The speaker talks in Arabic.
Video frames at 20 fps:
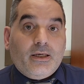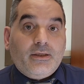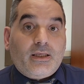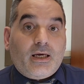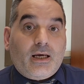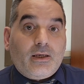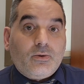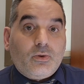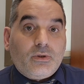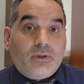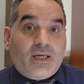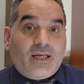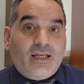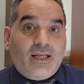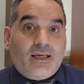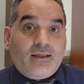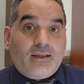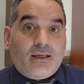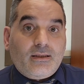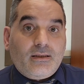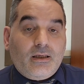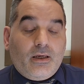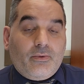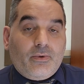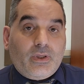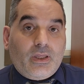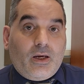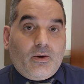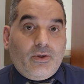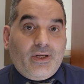التخصصات الاساسيه
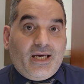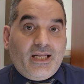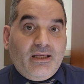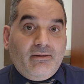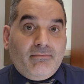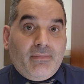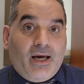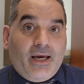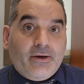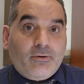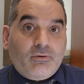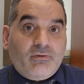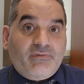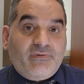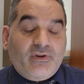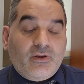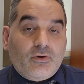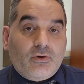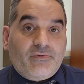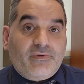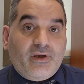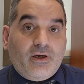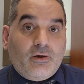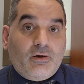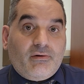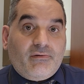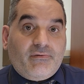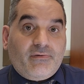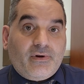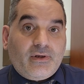والله العليم ما حيكون في في
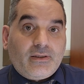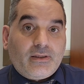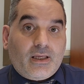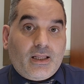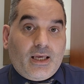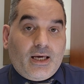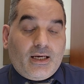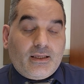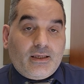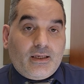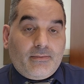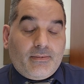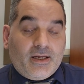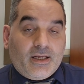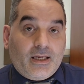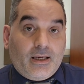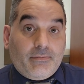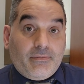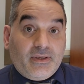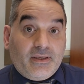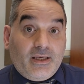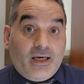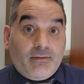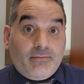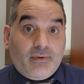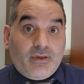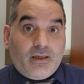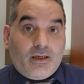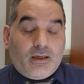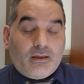لهم فرصه لهذا المكان
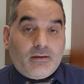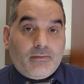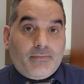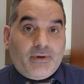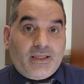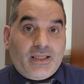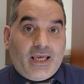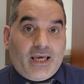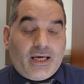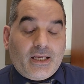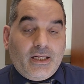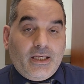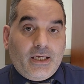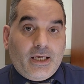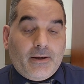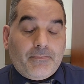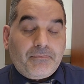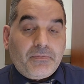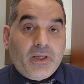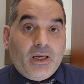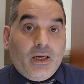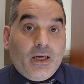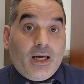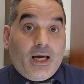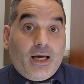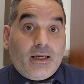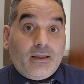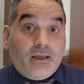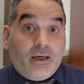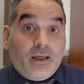بالذات مثلا اطباء الداخليه
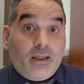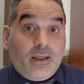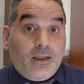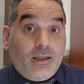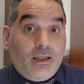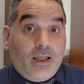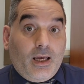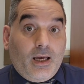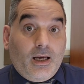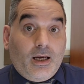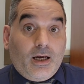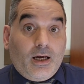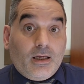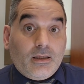انا لا